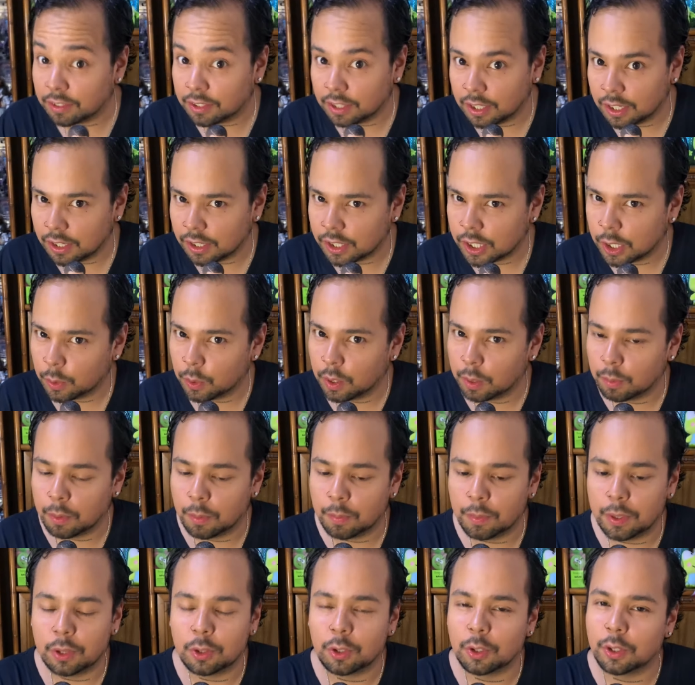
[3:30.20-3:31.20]
sí, llegó el
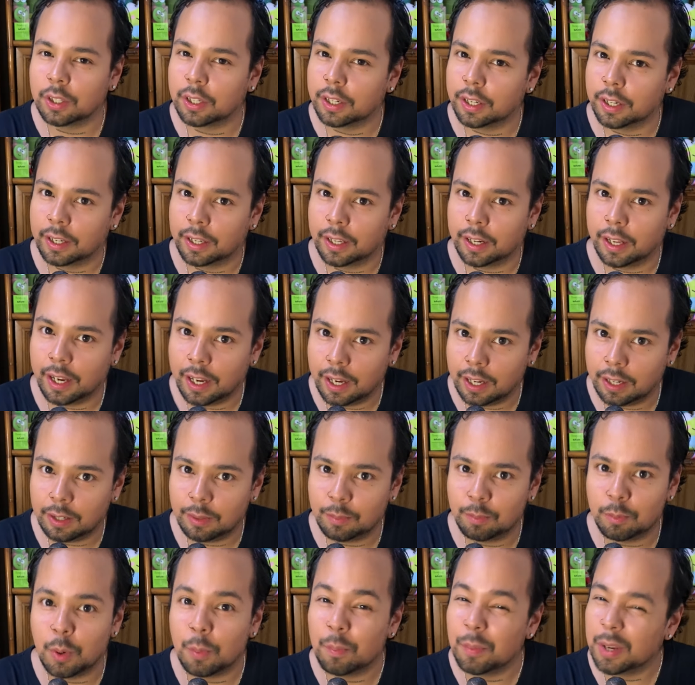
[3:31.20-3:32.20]
momento de
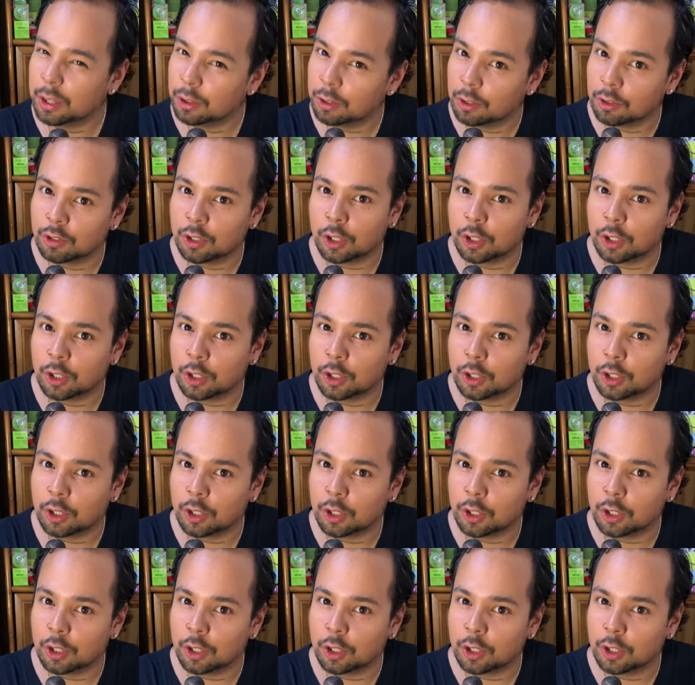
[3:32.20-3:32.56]
recrear momentos